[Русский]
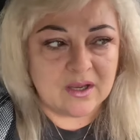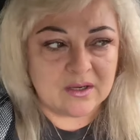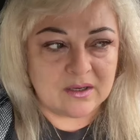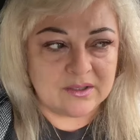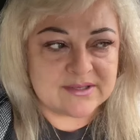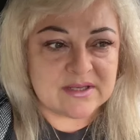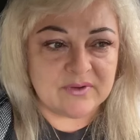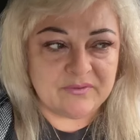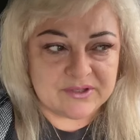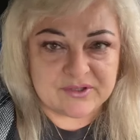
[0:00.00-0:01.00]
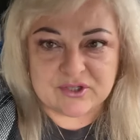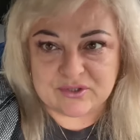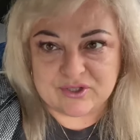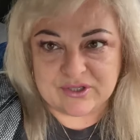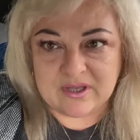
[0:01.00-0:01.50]
а, если вы видите,
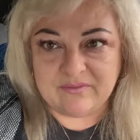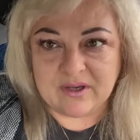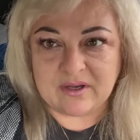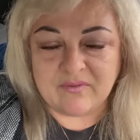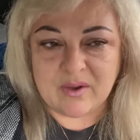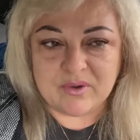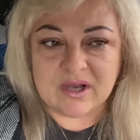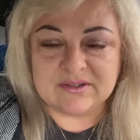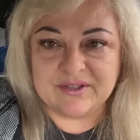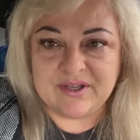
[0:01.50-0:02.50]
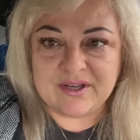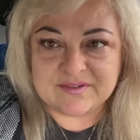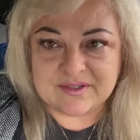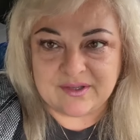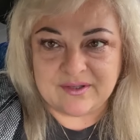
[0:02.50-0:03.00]
что человек к вам как-то
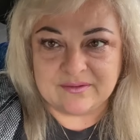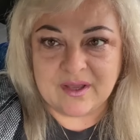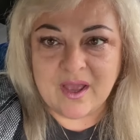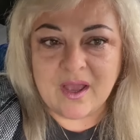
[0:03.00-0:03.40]
неискренен